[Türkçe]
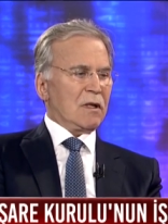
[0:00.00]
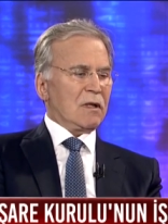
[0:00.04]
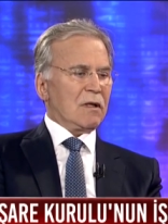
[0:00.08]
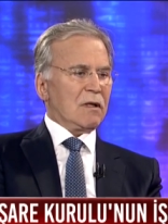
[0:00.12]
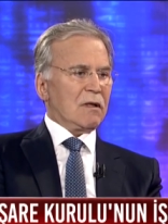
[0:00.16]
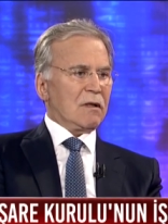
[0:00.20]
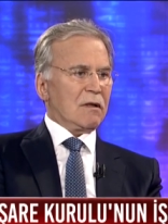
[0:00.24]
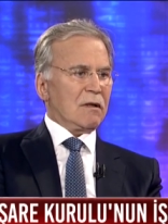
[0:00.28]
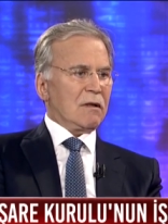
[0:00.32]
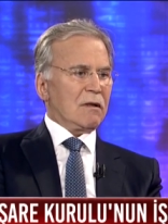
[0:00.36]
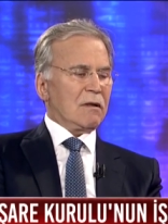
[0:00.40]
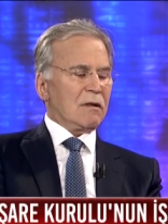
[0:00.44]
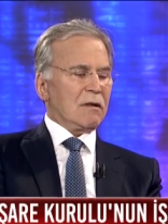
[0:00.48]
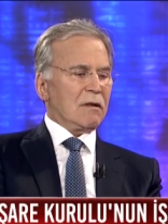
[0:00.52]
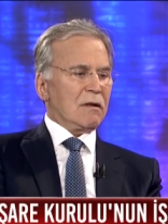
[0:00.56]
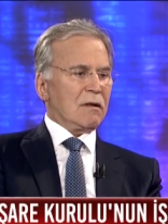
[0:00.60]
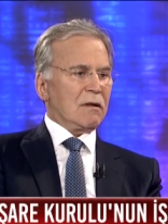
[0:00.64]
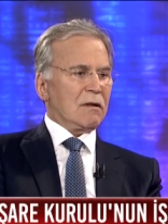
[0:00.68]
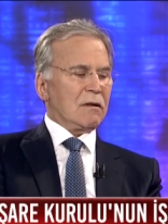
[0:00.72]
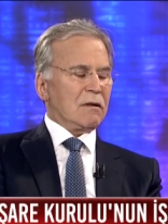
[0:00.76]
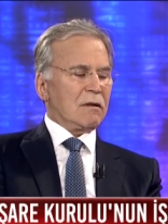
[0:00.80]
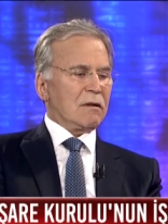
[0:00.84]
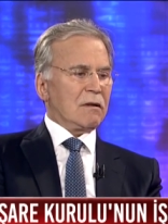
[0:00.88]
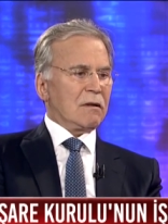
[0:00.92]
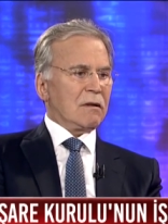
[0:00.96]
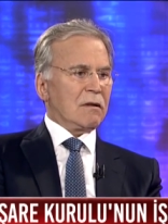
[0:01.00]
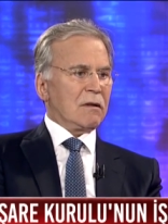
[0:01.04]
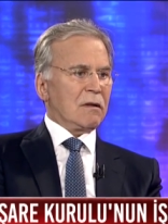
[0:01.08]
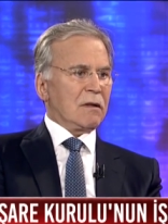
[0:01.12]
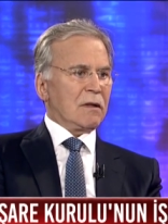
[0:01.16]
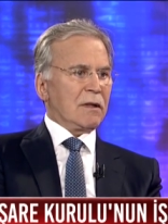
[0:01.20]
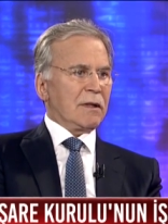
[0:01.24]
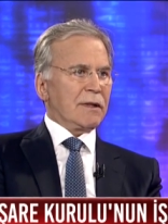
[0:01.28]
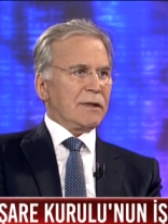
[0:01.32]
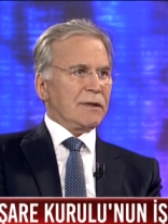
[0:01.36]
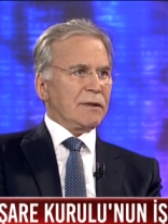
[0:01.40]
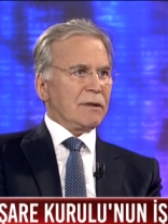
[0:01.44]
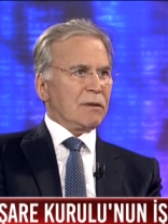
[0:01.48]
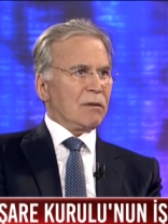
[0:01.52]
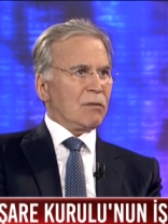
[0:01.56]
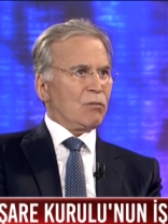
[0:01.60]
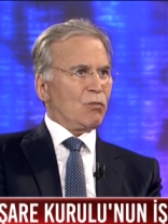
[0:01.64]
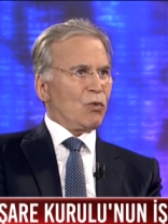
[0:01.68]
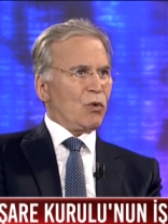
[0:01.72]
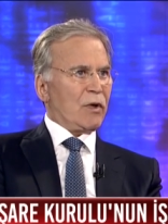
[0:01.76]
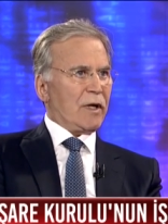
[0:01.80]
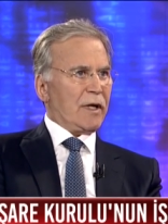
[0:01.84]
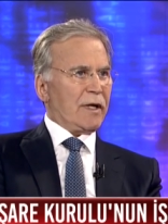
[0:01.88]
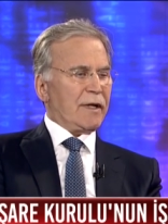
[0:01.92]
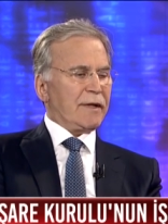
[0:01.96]
E,
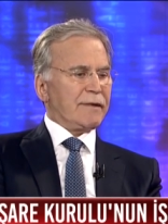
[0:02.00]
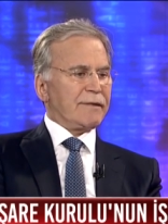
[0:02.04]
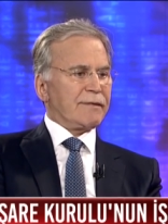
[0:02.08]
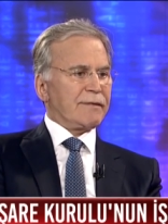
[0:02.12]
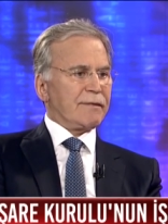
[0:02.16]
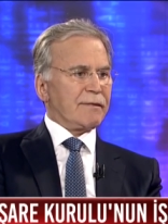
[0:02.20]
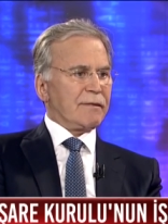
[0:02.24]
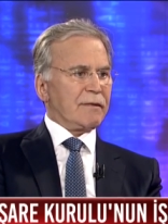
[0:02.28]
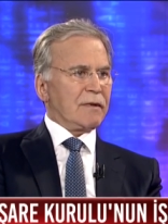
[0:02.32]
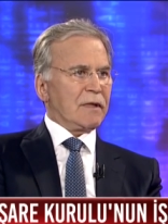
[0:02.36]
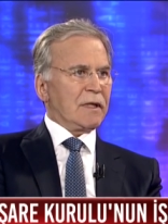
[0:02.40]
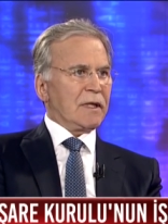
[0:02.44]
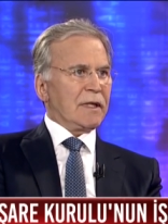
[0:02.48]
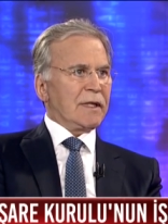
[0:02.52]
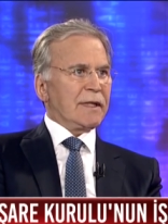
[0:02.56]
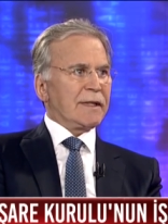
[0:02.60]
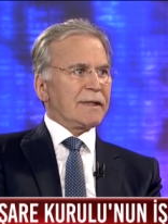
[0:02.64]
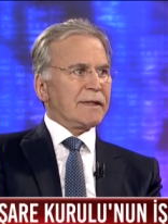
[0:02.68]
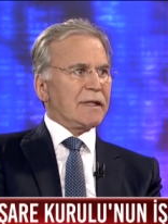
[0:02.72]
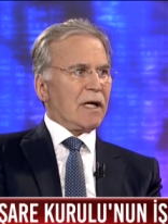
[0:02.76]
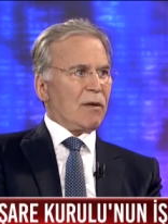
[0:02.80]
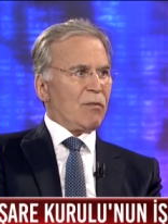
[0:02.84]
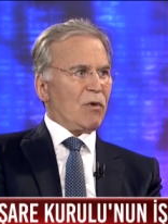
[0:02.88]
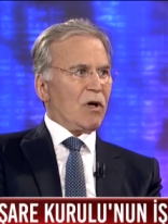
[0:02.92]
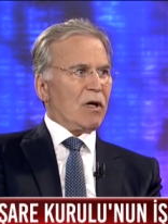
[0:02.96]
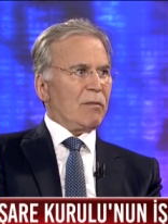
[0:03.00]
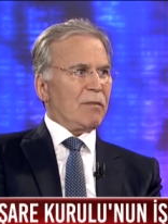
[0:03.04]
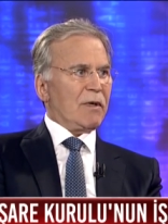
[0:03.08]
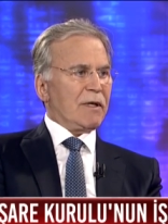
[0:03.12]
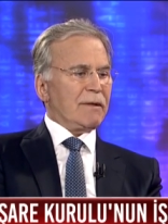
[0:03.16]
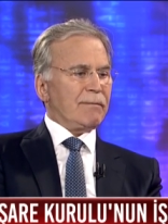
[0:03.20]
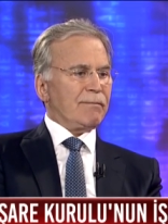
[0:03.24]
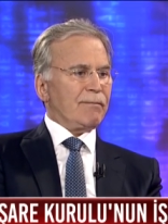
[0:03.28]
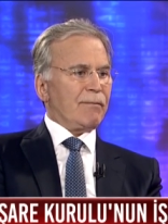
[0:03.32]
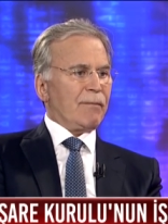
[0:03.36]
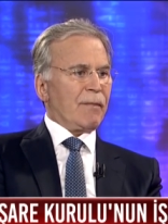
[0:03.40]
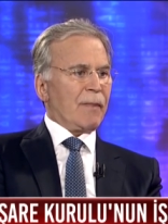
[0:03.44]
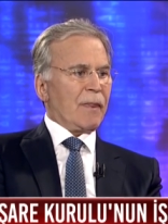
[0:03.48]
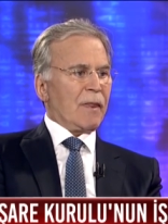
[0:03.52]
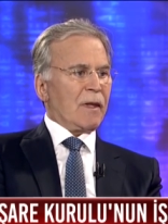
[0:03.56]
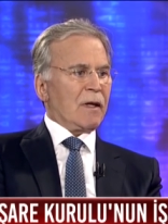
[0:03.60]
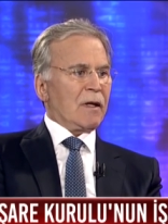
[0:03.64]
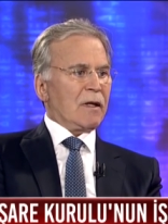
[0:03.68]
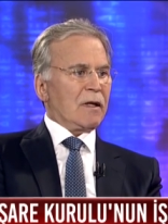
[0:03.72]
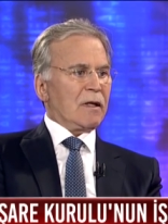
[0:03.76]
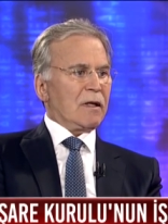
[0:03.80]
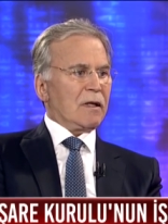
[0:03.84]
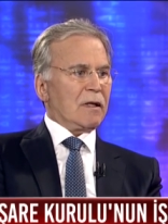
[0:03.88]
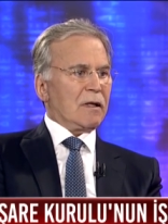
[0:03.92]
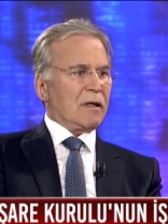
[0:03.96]
bu heyet tamamen
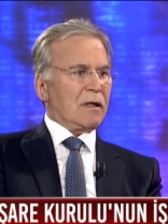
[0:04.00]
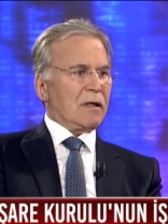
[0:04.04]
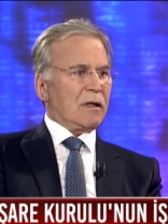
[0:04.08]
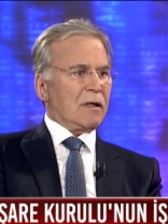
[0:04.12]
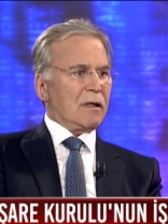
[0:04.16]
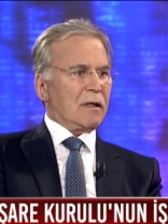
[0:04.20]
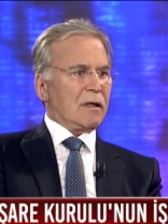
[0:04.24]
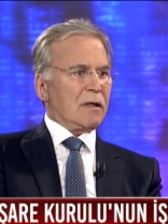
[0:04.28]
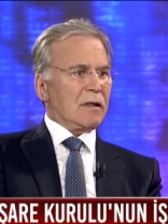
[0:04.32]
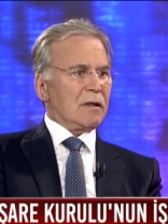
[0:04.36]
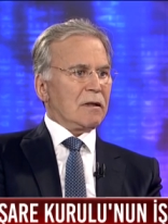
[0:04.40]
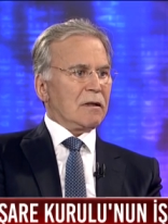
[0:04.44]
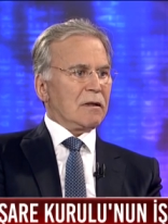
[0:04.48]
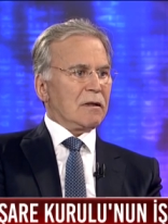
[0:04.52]
e,